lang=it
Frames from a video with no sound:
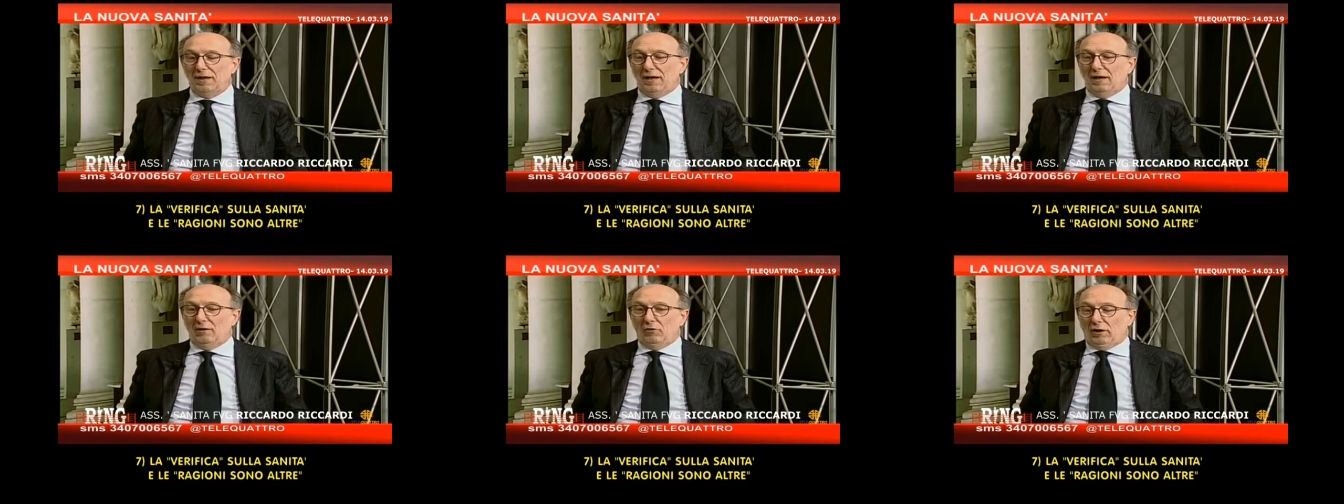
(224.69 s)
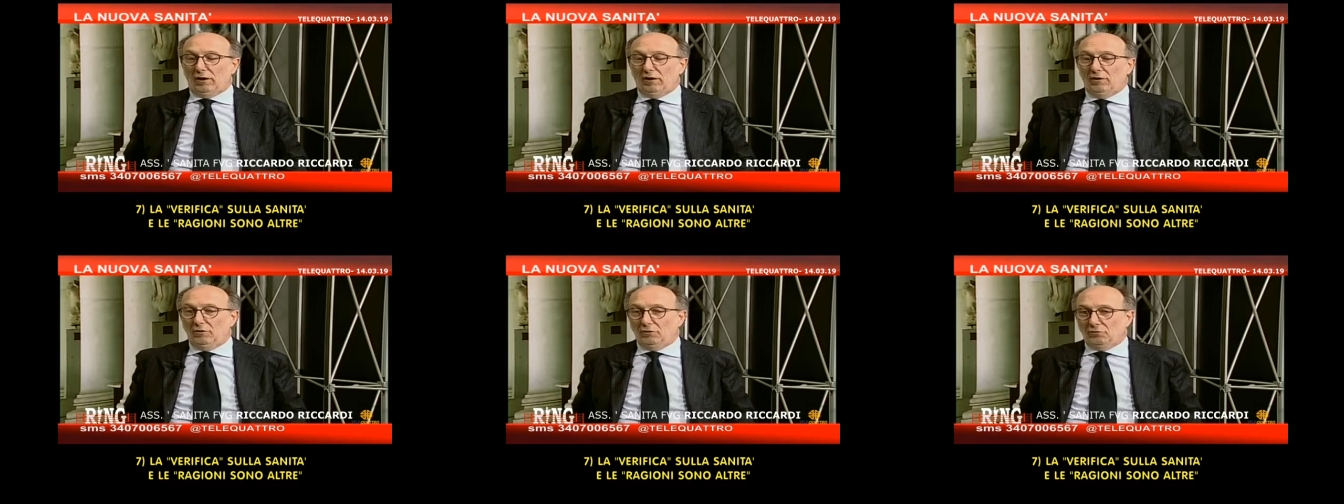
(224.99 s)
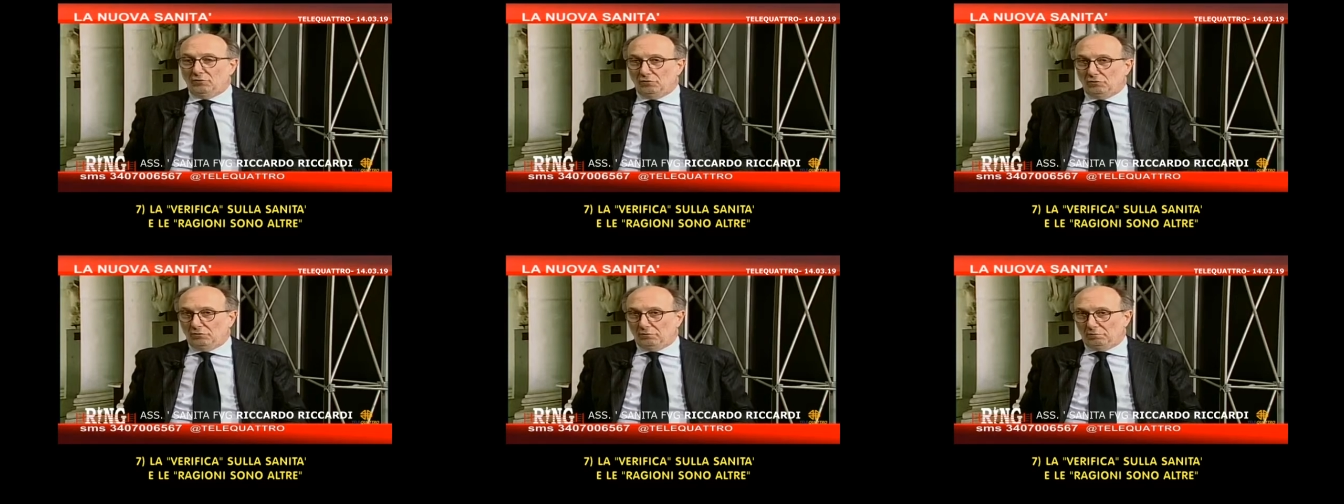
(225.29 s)
Allora, io
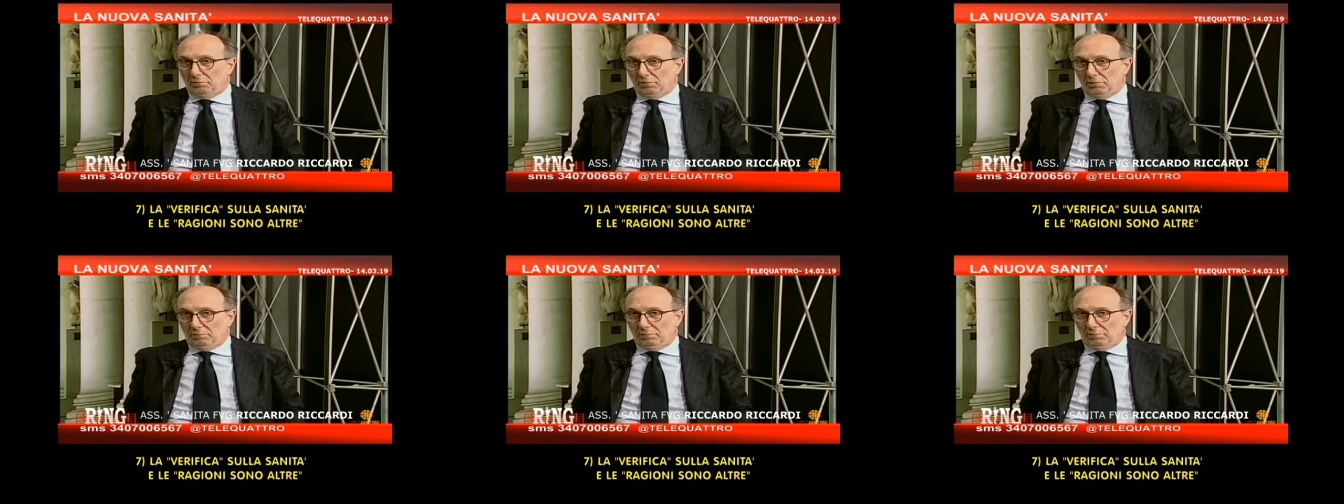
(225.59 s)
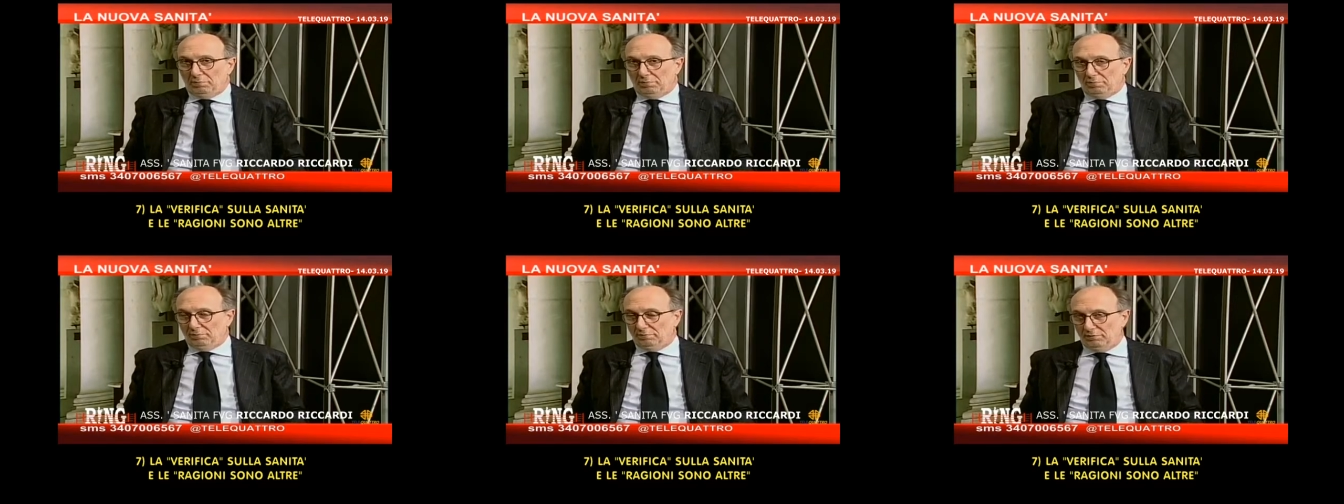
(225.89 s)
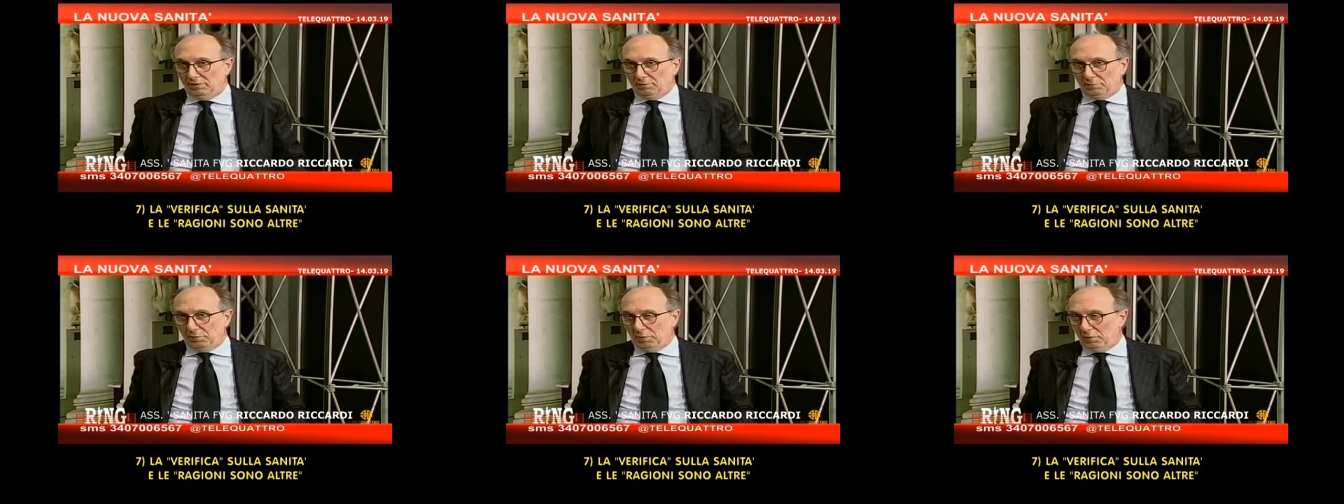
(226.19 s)
sono
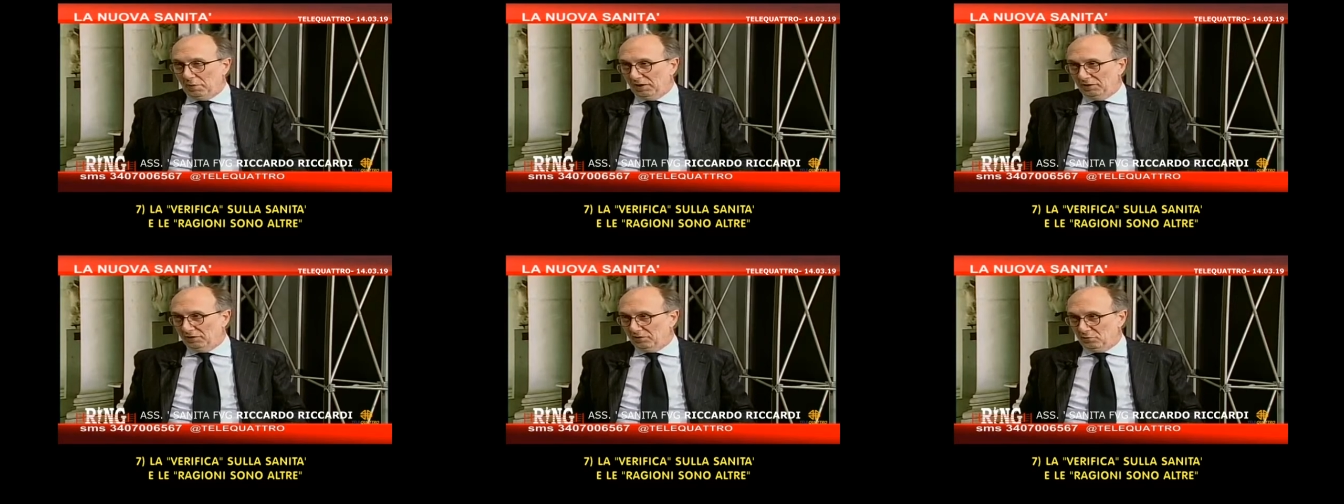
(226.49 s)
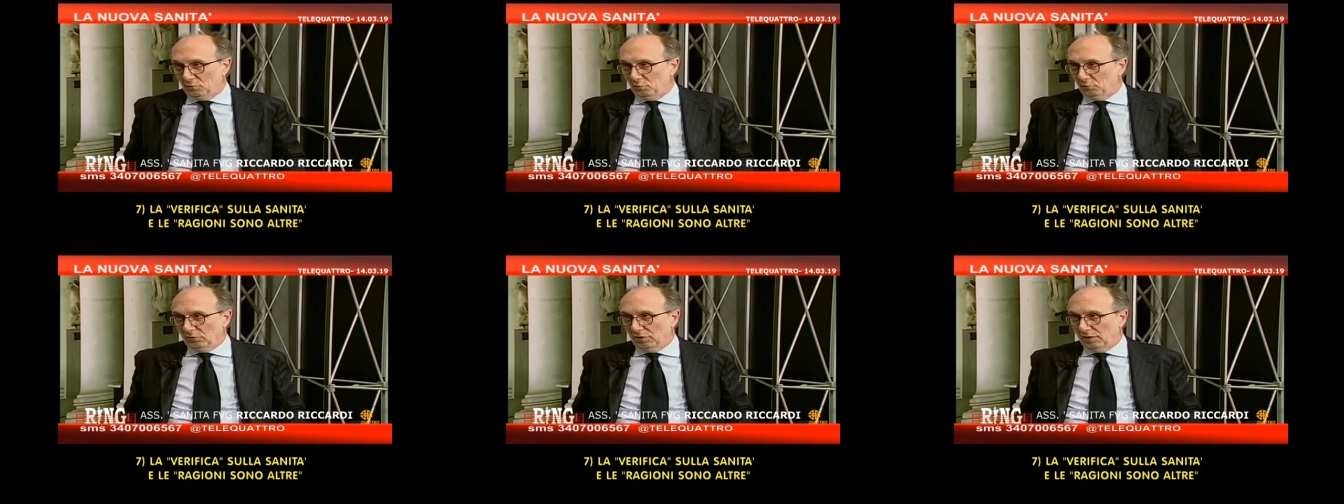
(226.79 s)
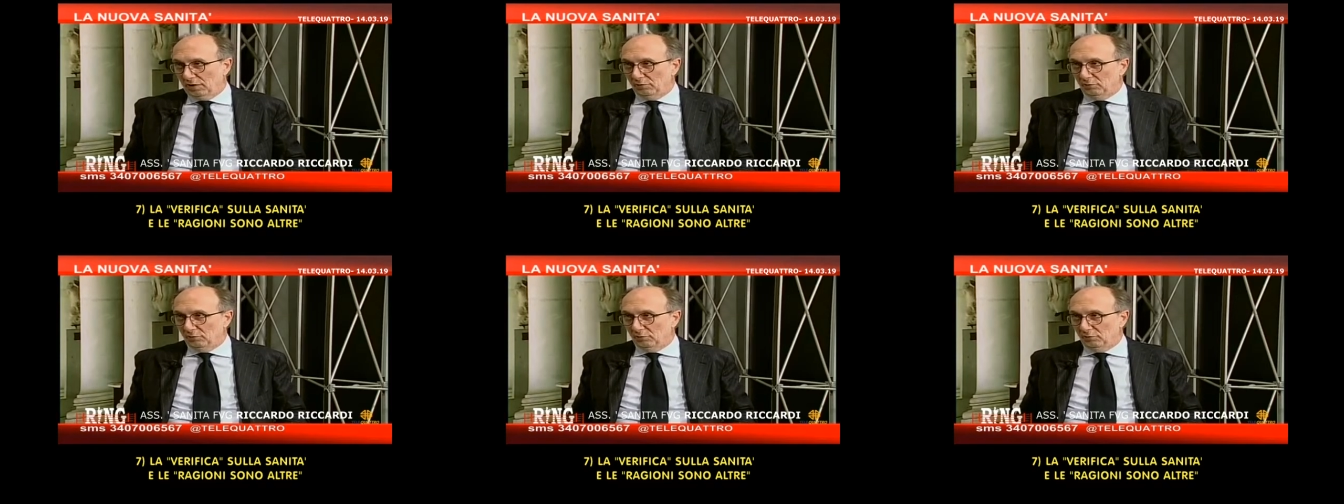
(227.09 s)
disponibile a discutere